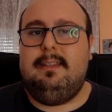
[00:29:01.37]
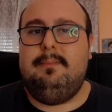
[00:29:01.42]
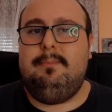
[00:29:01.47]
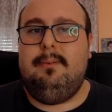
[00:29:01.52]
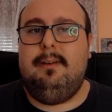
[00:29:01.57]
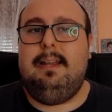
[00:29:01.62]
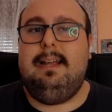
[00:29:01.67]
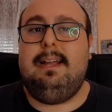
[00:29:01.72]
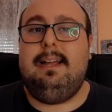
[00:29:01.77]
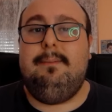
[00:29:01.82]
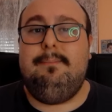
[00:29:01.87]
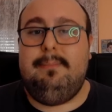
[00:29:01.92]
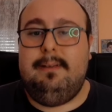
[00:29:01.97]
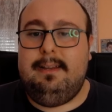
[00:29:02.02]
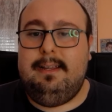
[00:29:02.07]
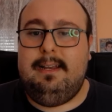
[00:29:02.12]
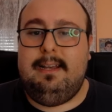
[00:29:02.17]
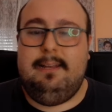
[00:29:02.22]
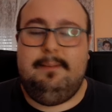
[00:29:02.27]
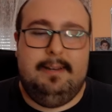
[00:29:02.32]
poi la
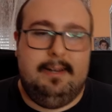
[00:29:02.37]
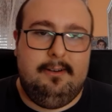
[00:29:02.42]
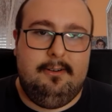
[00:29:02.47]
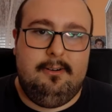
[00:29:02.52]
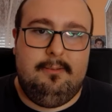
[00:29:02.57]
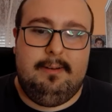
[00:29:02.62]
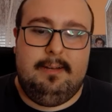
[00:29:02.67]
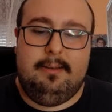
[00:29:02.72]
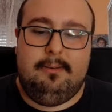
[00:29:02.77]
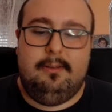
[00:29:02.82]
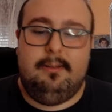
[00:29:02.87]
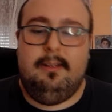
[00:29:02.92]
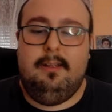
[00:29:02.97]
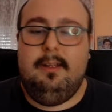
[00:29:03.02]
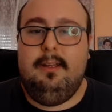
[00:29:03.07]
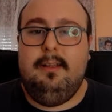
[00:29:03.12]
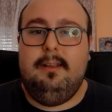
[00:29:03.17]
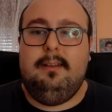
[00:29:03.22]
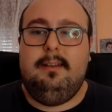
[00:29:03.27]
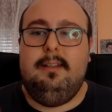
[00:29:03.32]
campanella, mi raccomando.
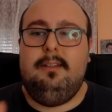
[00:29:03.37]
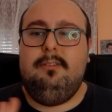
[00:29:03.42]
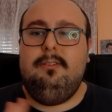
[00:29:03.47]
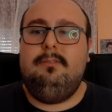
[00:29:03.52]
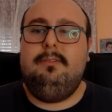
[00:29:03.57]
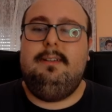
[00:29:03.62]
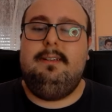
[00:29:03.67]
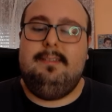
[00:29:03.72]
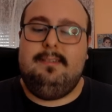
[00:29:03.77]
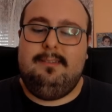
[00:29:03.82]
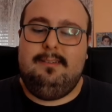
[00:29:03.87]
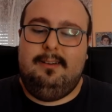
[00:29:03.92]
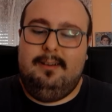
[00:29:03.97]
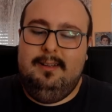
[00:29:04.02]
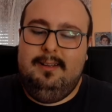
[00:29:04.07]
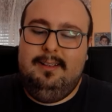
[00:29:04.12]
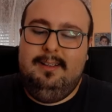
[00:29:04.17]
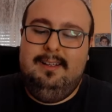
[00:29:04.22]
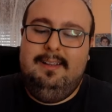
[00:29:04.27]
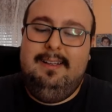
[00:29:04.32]
Detto questo,
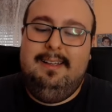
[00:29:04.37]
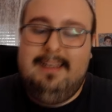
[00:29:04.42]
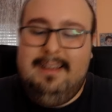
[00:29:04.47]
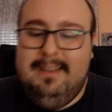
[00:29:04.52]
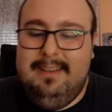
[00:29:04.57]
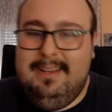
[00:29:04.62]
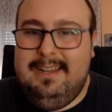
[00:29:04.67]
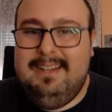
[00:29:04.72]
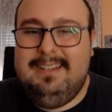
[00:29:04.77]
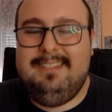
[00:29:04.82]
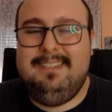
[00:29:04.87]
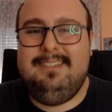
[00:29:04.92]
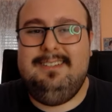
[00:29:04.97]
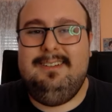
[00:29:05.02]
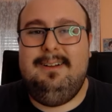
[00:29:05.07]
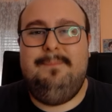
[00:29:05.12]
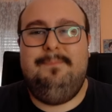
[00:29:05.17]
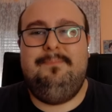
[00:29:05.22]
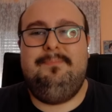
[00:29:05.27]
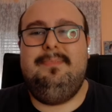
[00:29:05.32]

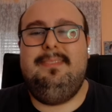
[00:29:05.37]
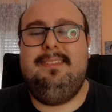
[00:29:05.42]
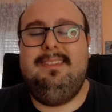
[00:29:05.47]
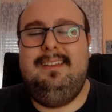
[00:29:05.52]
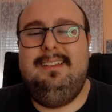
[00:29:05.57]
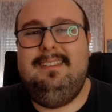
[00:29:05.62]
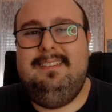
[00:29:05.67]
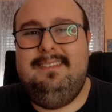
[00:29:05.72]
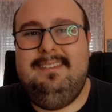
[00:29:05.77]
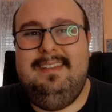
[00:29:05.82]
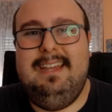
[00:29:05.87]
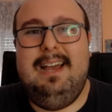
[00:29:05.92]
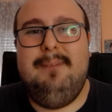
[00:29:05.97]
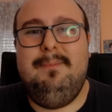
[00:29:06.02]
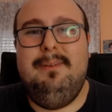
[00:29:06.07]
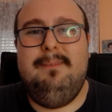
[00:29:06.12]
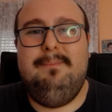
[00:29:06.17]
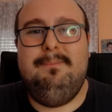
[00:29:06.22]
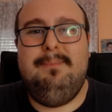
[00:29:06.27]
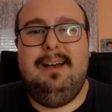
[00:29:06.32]
adesso
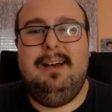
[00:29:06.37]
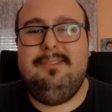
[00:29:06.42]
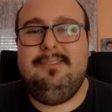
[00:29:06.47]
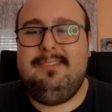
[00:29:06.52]
siamo in pausa